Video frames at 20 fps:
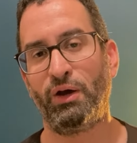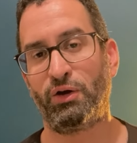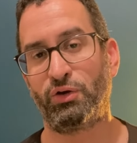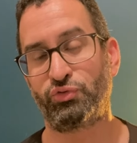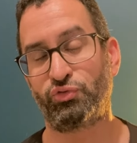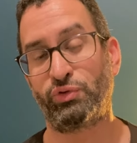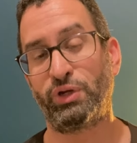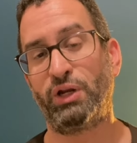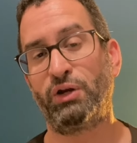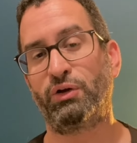En
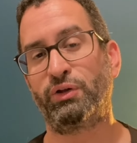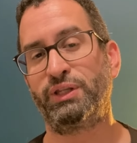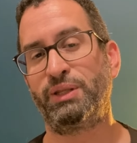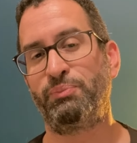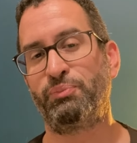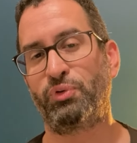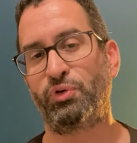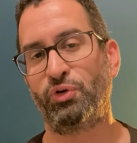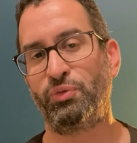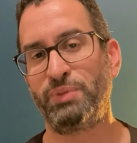tout cas lors des
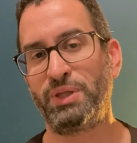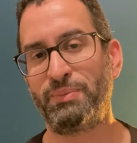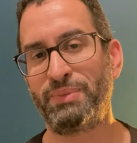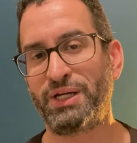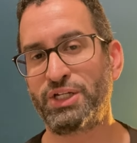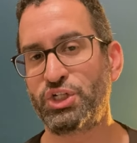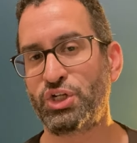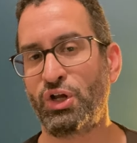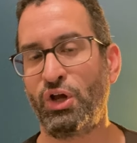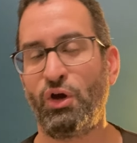premiers
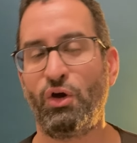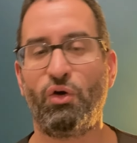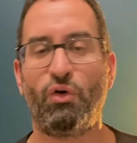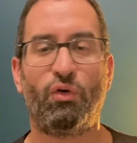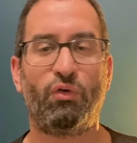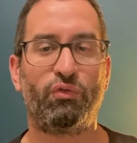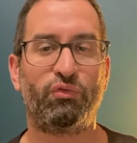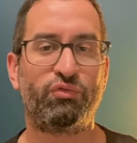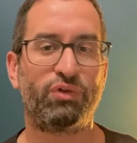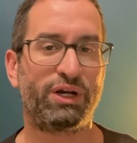matchs,
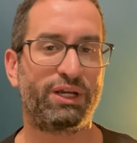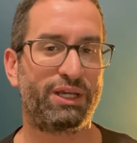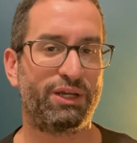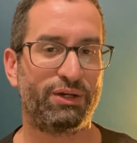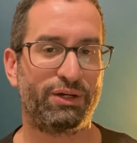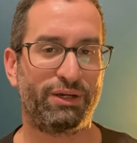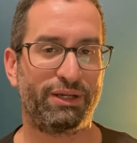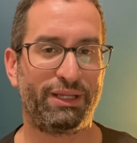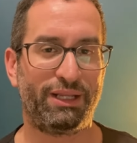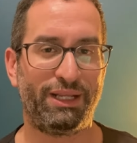on voit
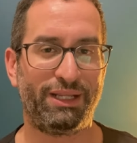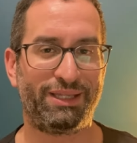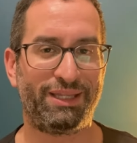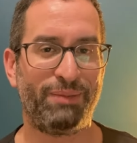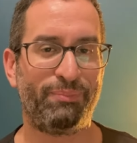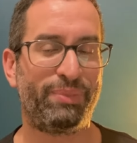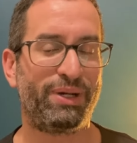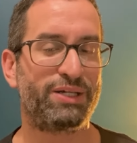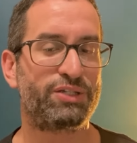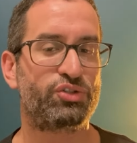qu'il n'était
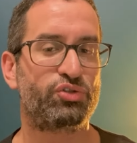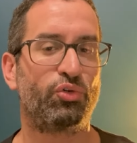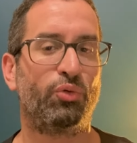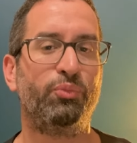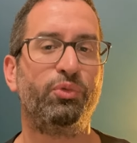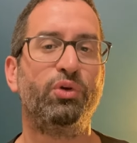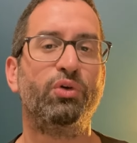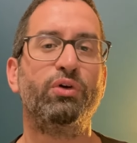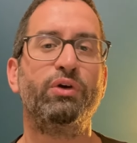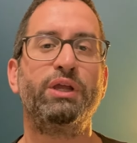pas à son
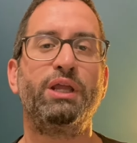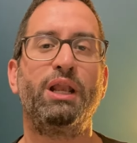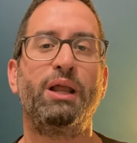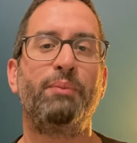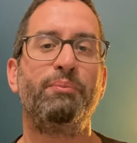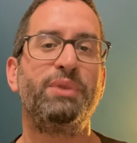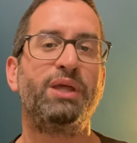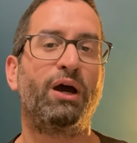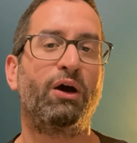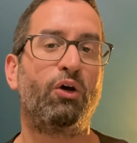mieux. Il a
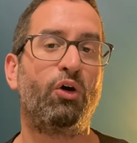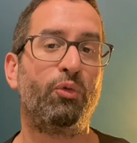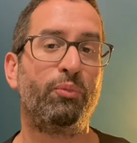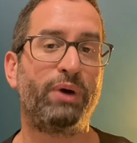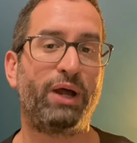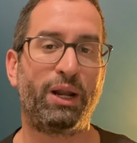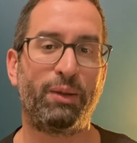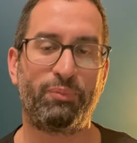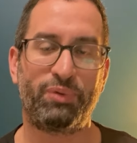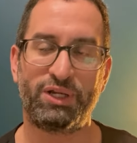mis Rome
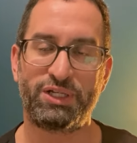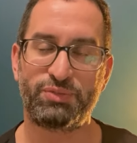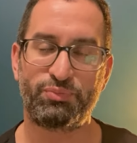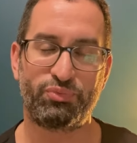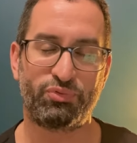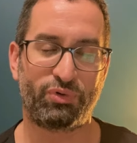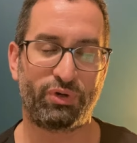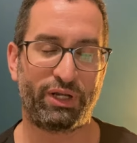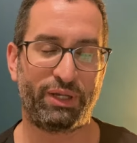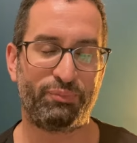à la place
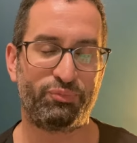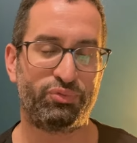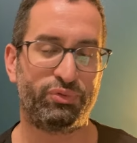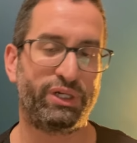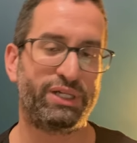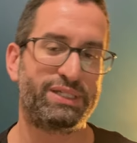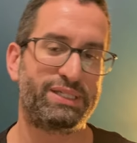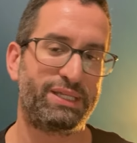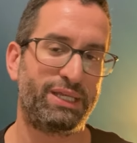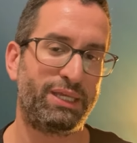pour
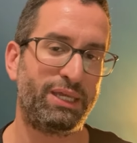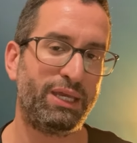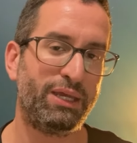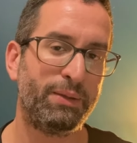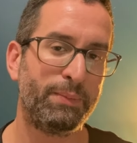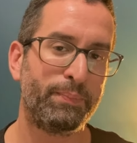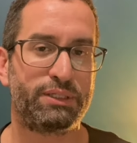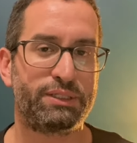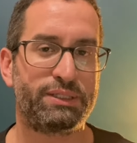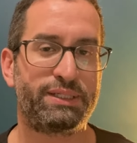pour
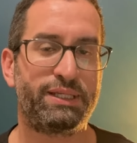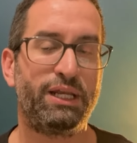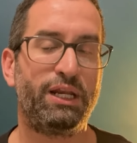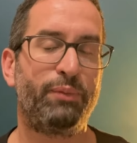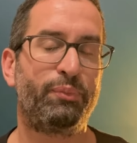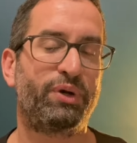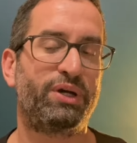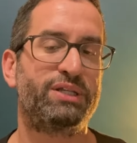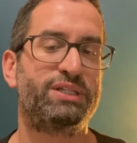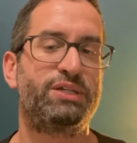essayer. C'est les
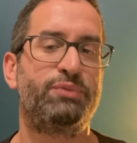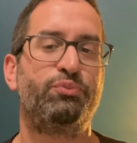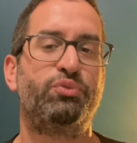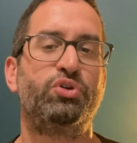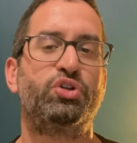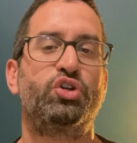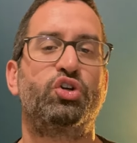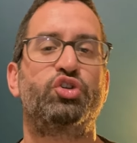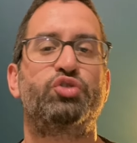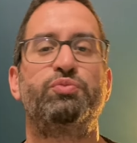principaux
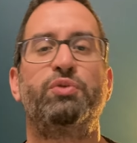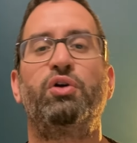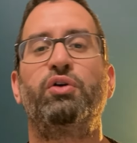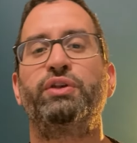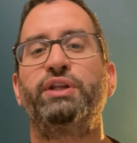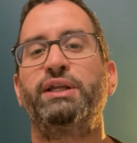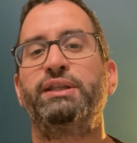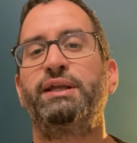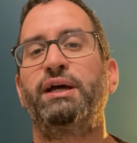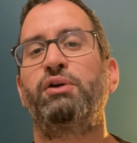changements
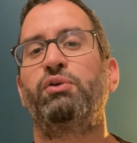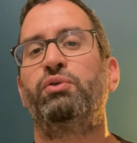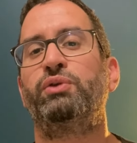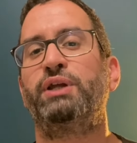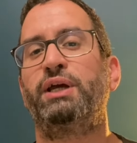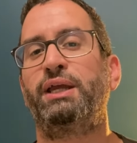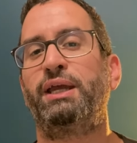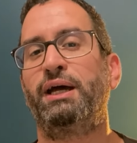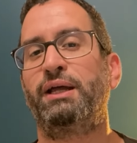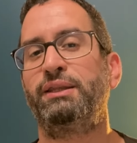en attaque. On
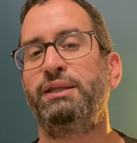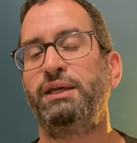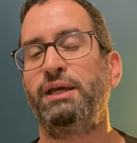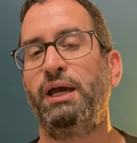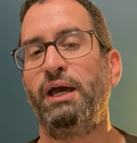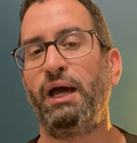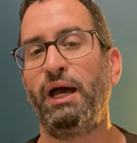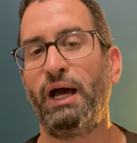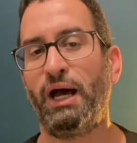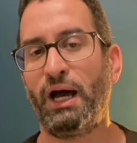a gardé
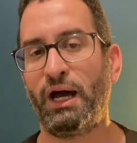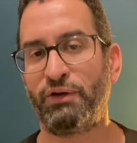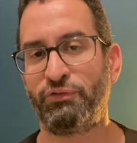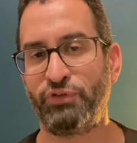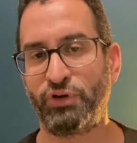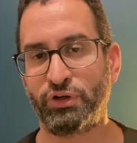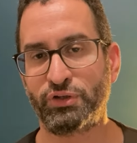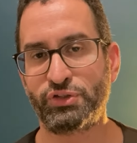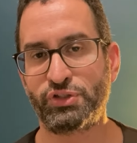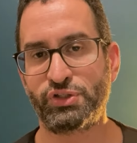
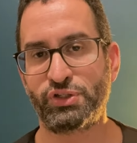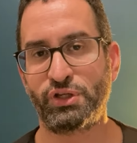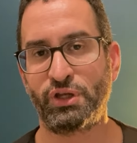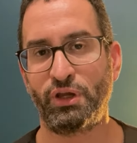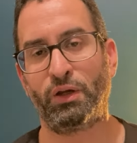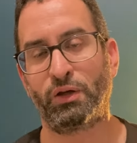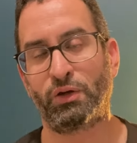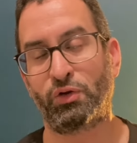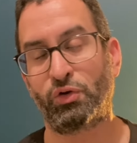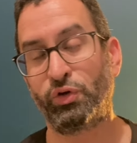
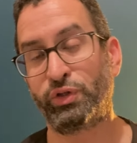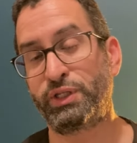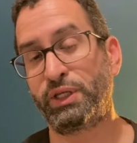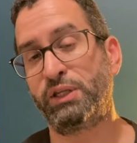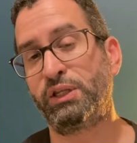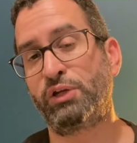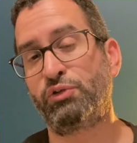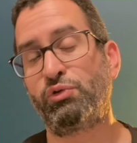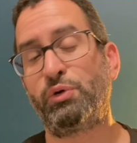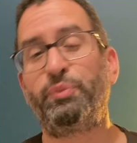Havertz. Côté
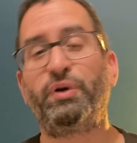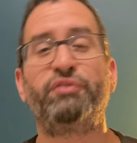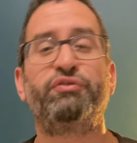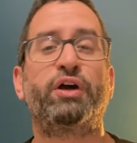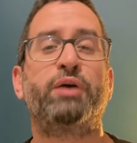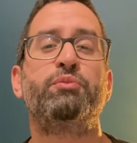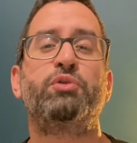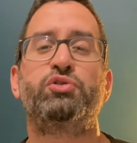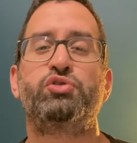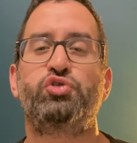danois, pas
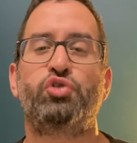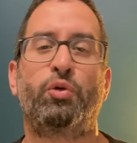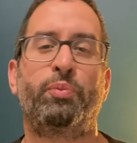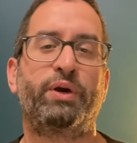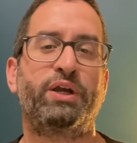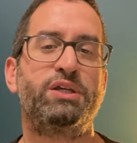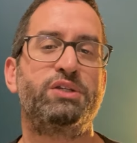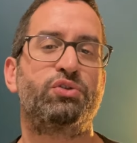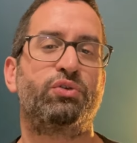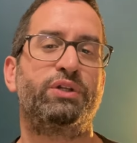vraiment de
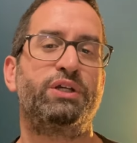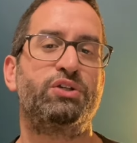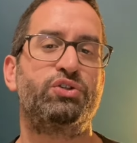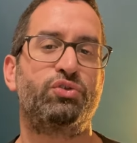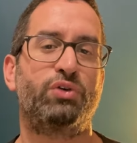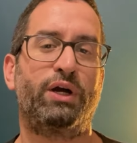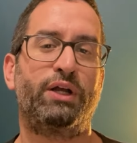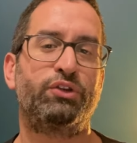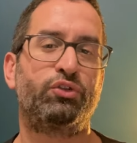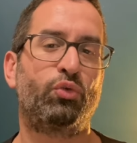surprise. On est
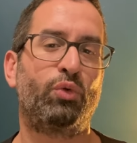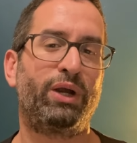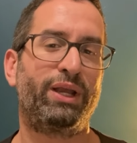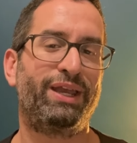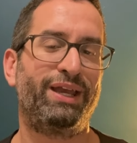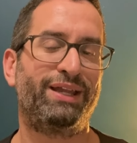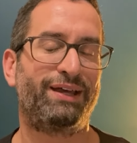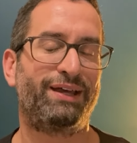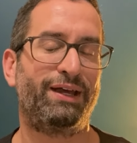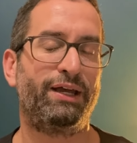sur un
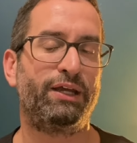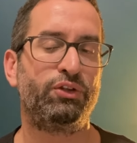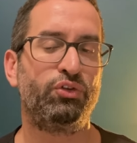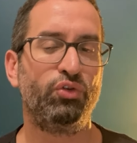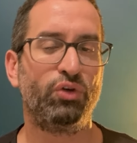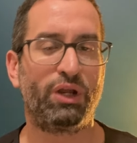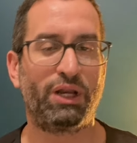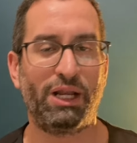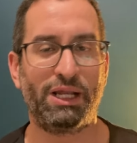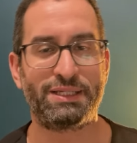
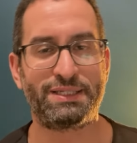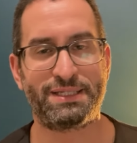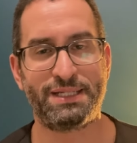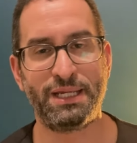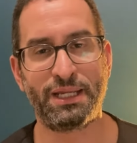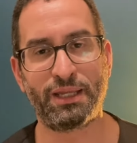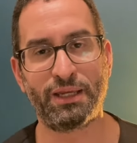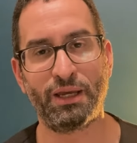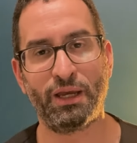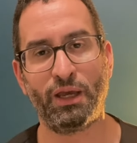3-4-1-2
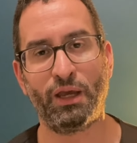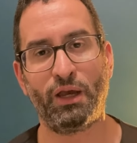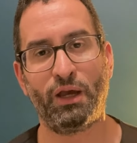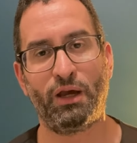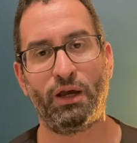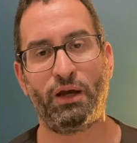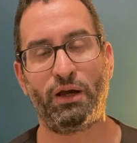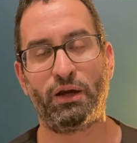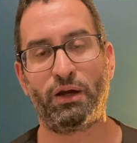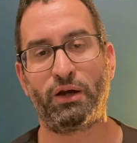classique
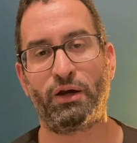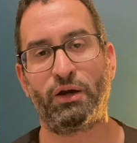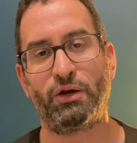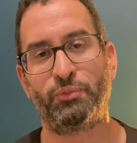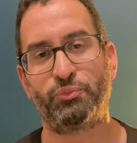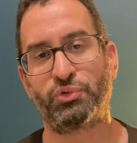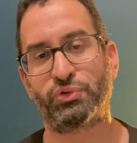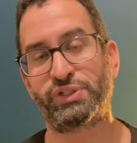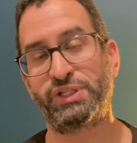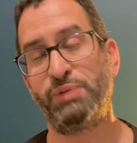euh,
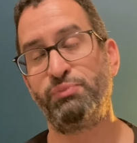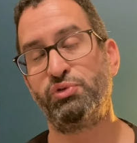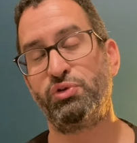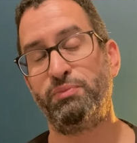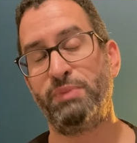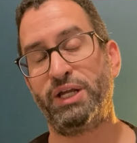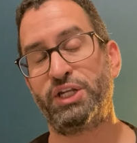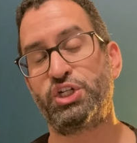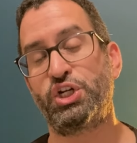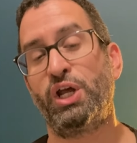pour ce début de
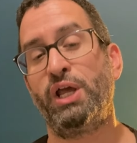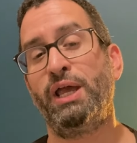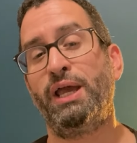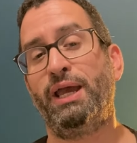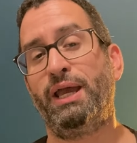match.